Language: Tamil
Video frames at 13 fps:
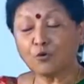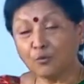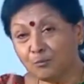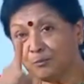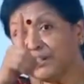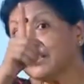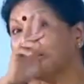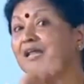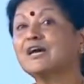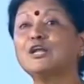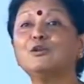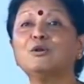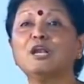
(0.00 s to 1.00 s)
ரொம்ப நல்ல
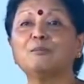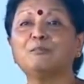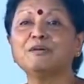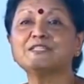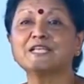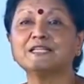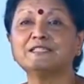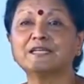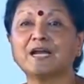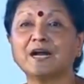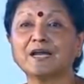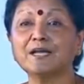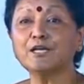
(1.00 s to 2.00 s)
கல்லூரியில் போய்
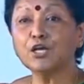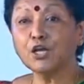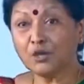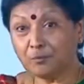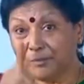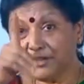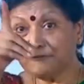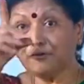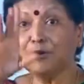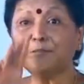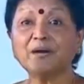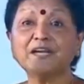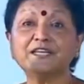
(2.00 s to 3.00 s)
சேர்ந்துருக்காங்க
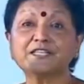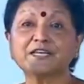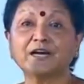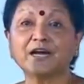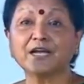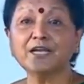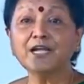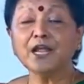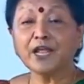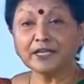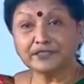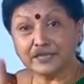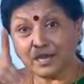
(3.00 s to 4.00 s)
பிஃபார்ம் பண்ணிட்டு இருக்காங்க
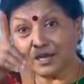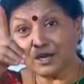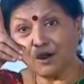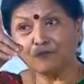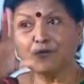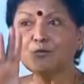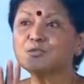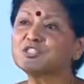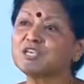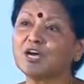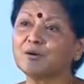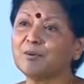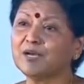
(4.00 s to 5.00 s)
எதிர்காலம் அவ்வளோ
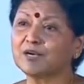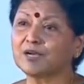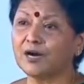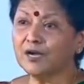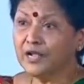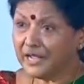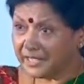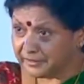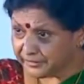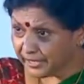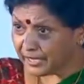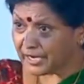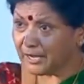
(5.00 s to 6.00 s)
உற்சாகமாக இருக்கான்
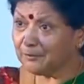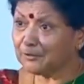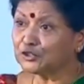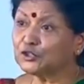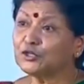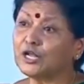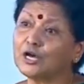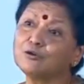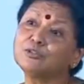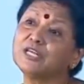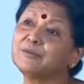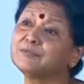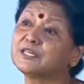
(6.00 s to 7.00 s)
இந்தியாவிலேயே மொத்தம்
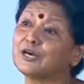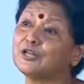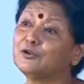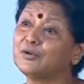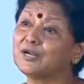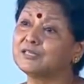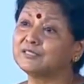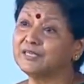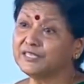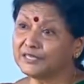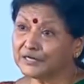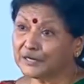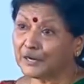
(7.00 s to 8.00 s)
நானூற்றி ஐம்பது கல்லூரிகள் தான்
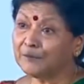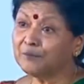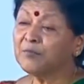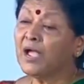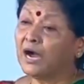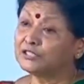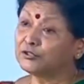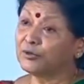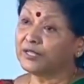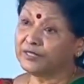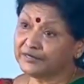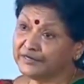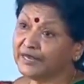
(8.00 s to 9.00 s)
இருக்கான்
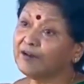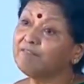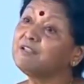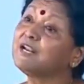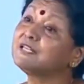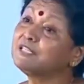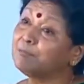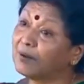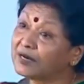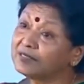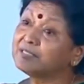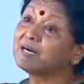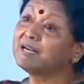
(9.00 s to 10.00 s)
அதனுடைய இந்தியாவிலிருந்து
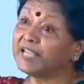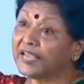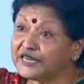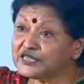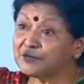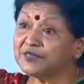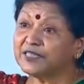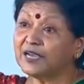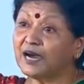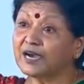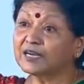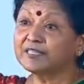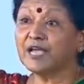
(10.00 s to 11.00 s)
மருந்துகள் ஏற்றுமதி
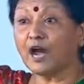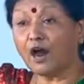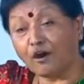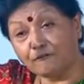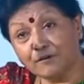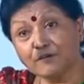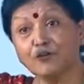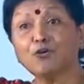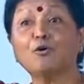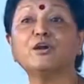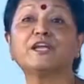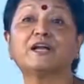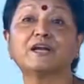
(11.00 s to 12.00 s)
ஆகிறதே அவ்வளவு
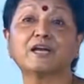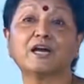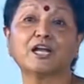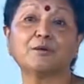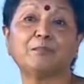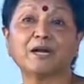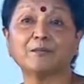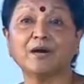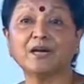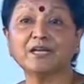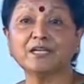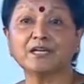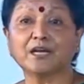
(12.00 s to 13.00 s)
கோடிக்கணக்கான
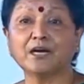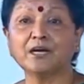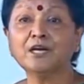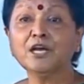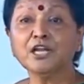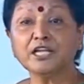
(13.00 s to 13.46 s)
பணமாக இருக்கான்